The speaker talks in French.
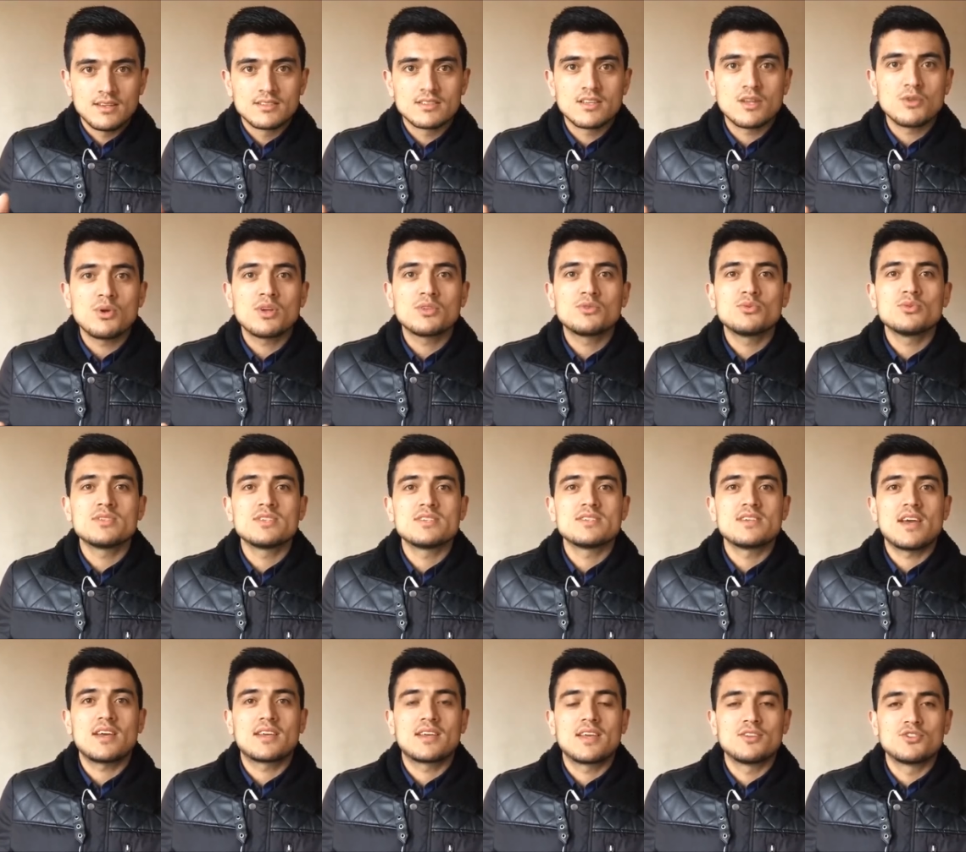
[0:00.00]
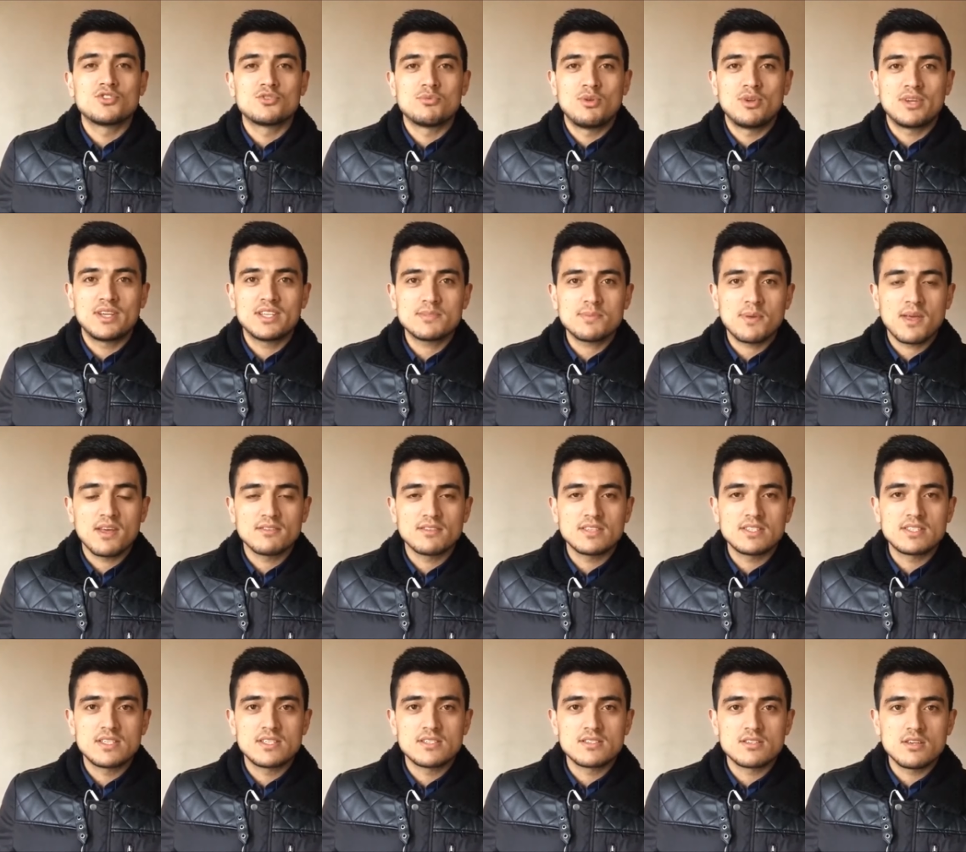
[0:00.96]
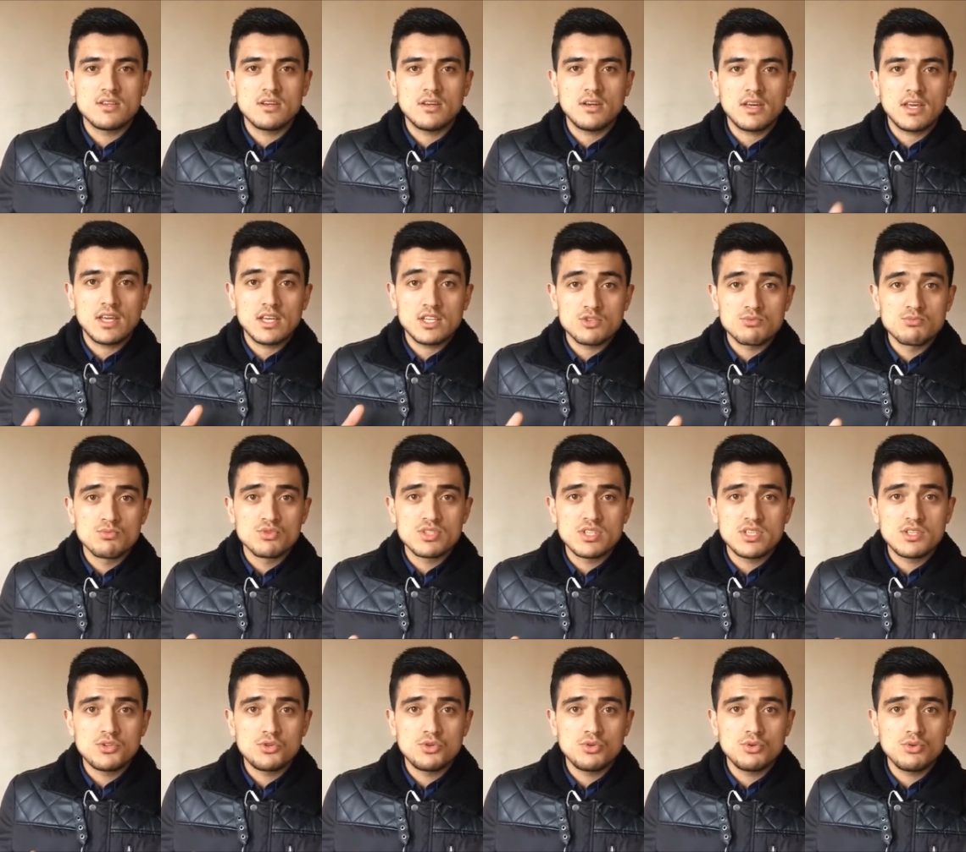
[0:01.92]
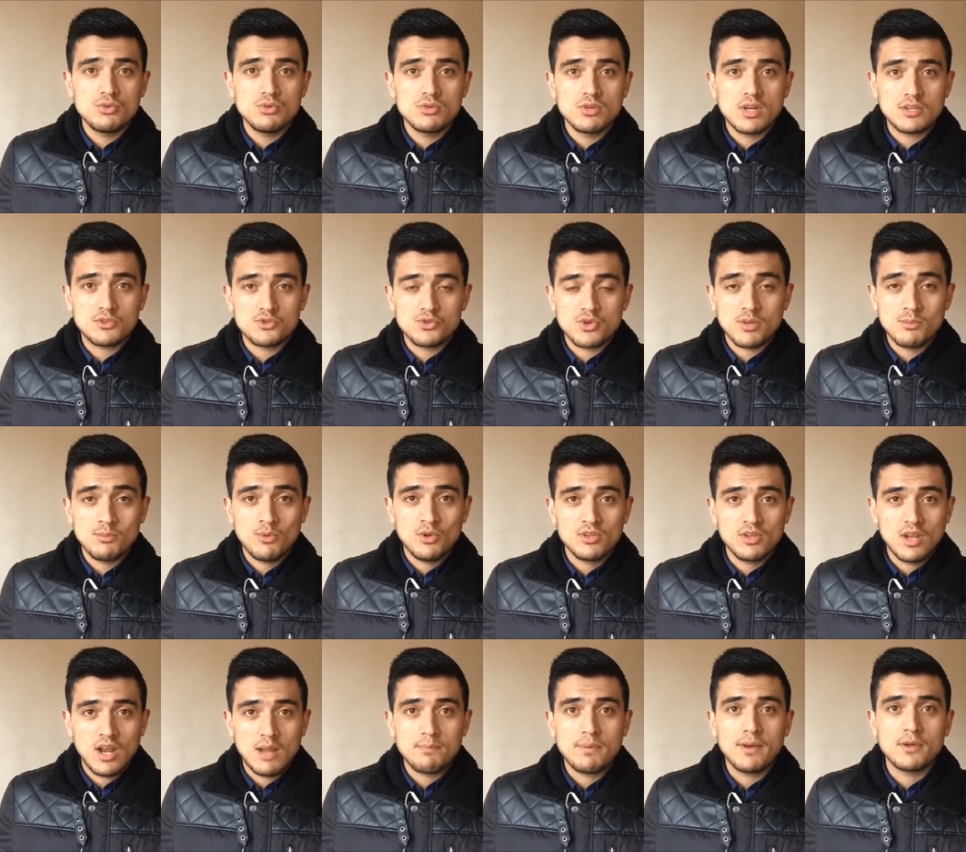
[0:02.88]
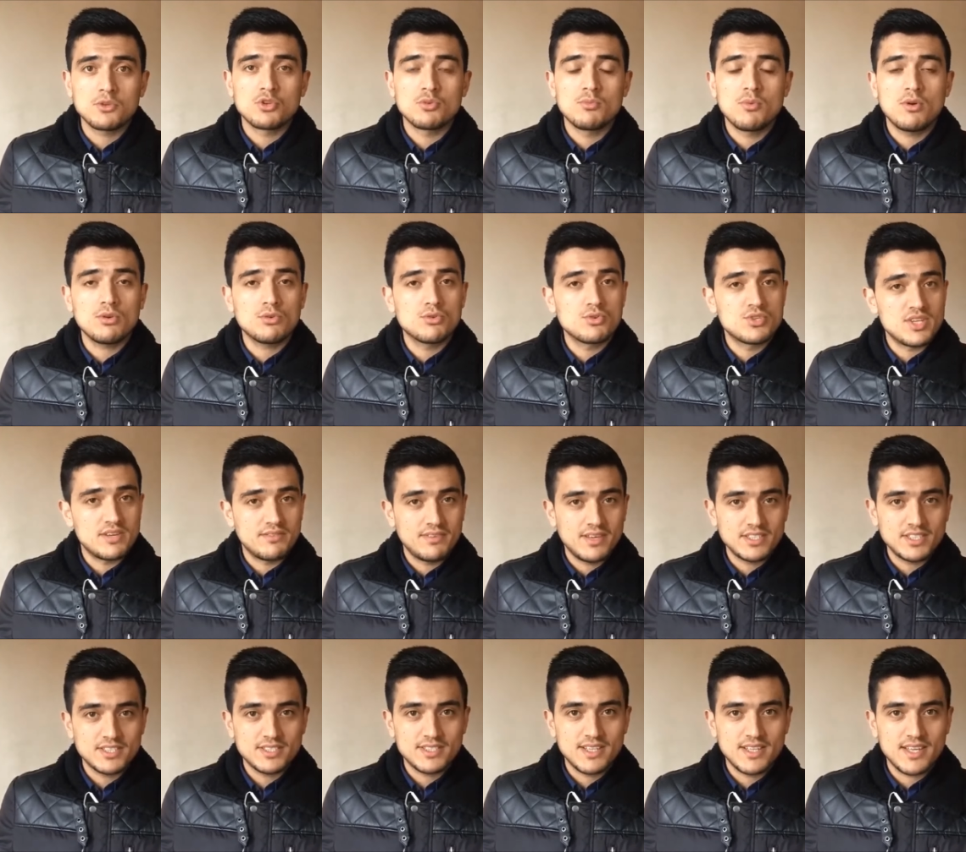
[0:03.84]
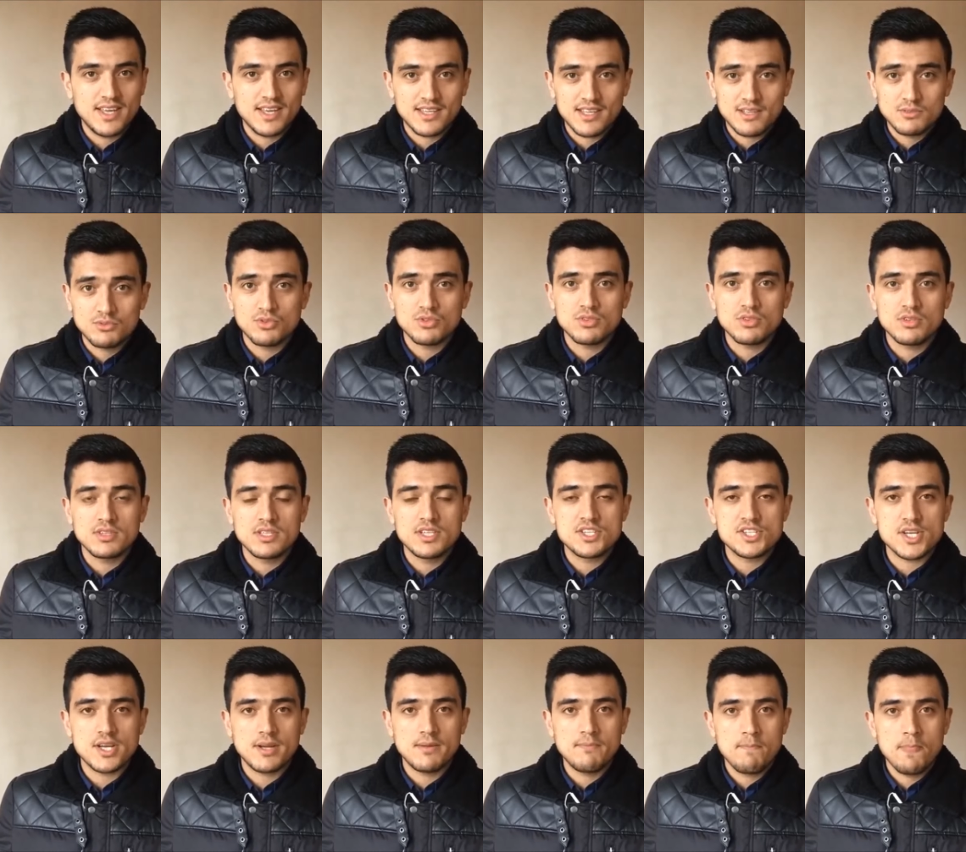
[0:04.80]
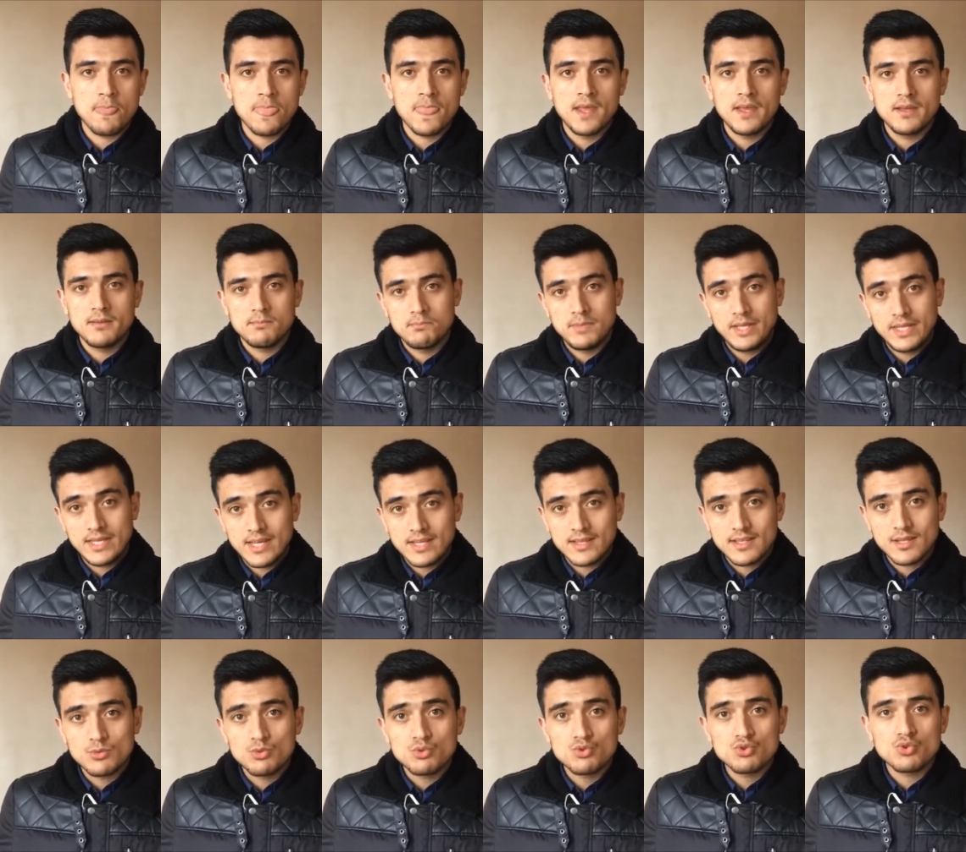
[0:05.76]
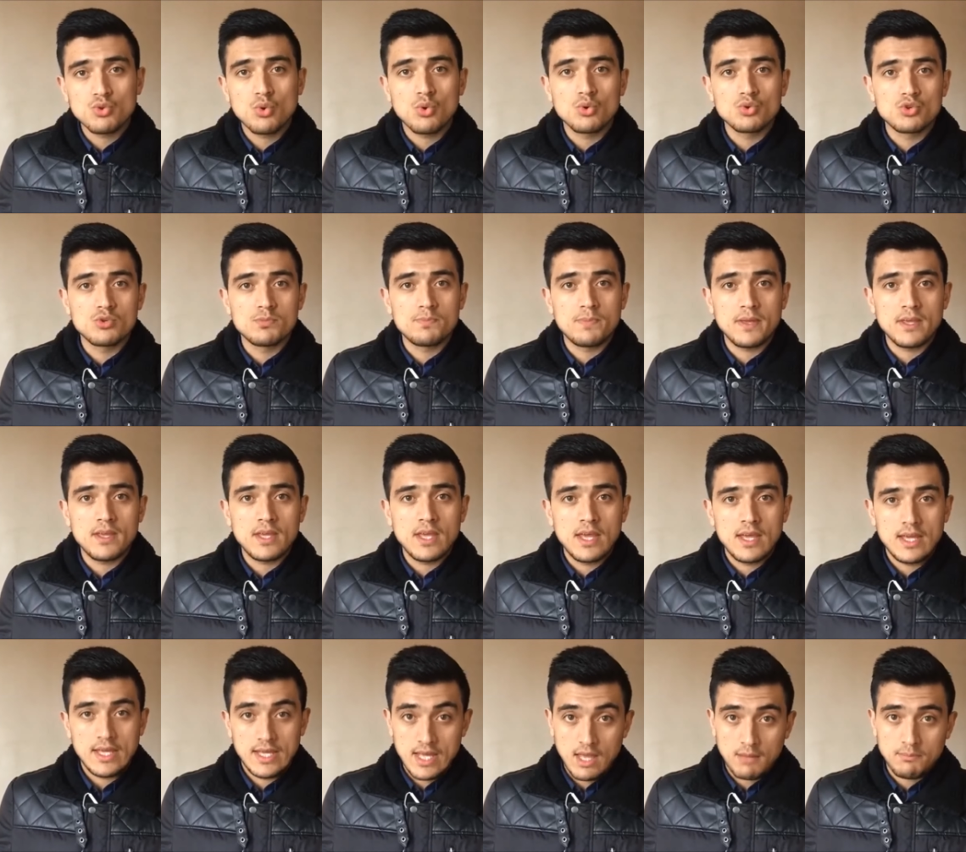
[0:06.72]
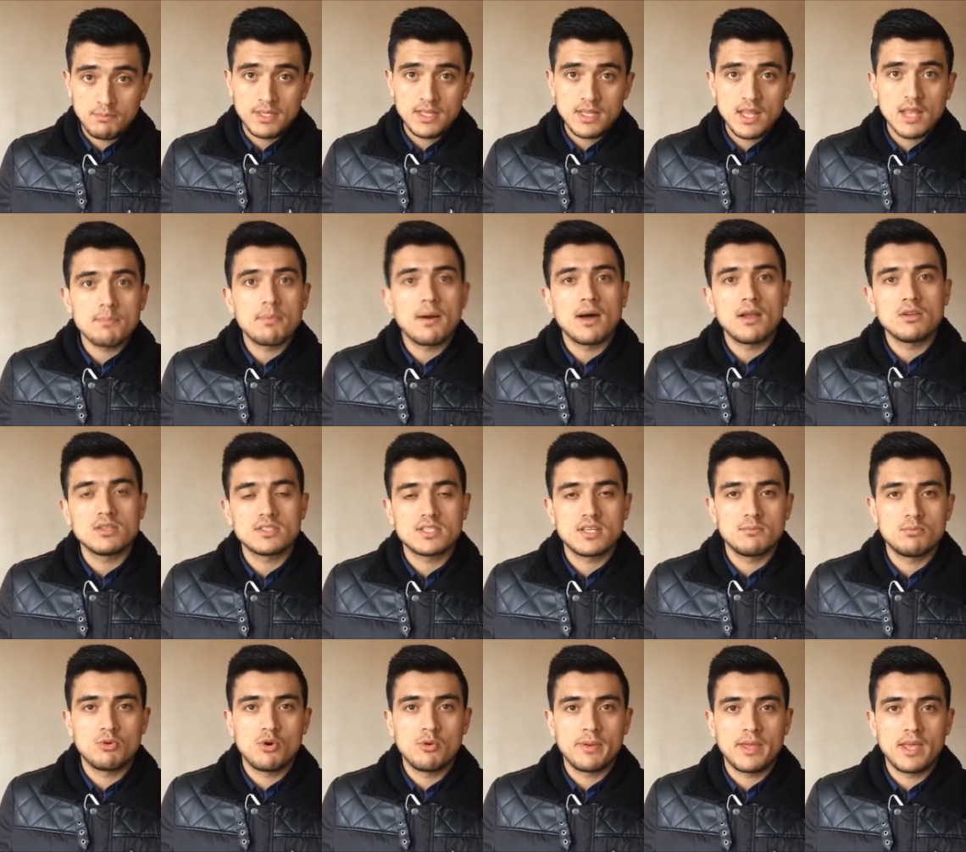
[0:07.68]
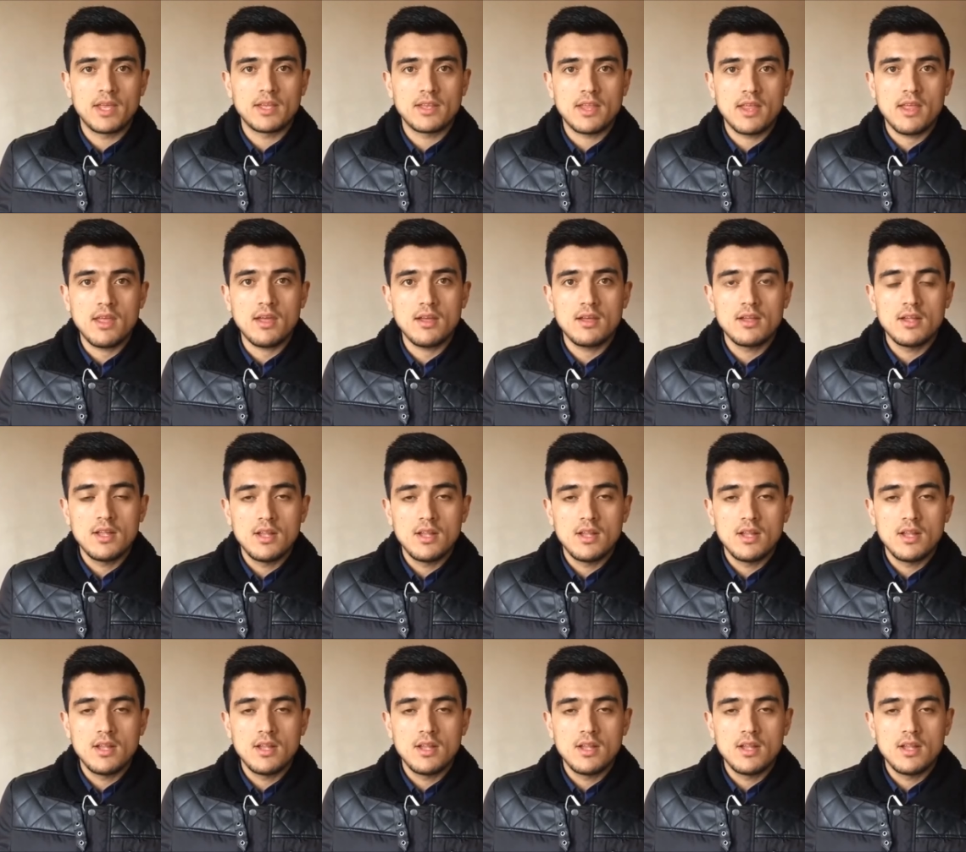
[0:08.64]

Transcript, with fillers: Salut à tous, c'est Erkan du blog Esprit Investisseur et je me situe actuellement dans l'appartement que j'avais acheté il y a quelques temps déjà, mais qui était toujours occupé et habité par l'ancienne propriétaire.